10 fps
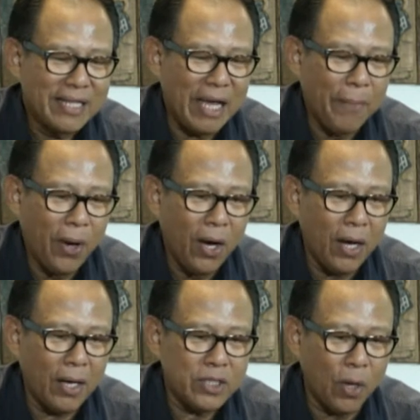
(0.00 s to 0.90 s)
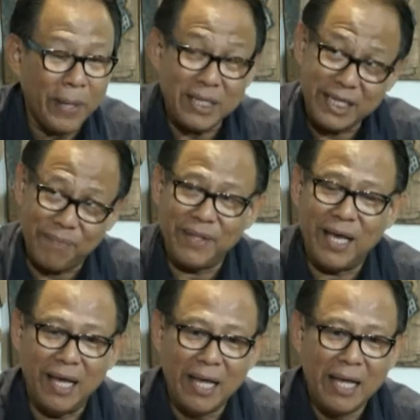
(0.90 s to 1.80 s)
แต่พอ 2010 เนี่
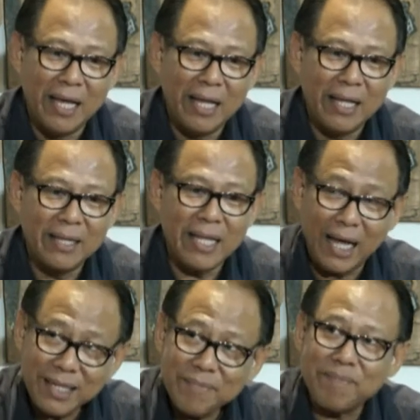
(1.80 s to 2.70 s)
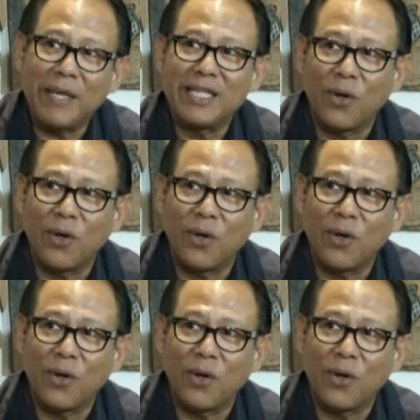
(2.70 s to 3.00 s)
ย ดันปี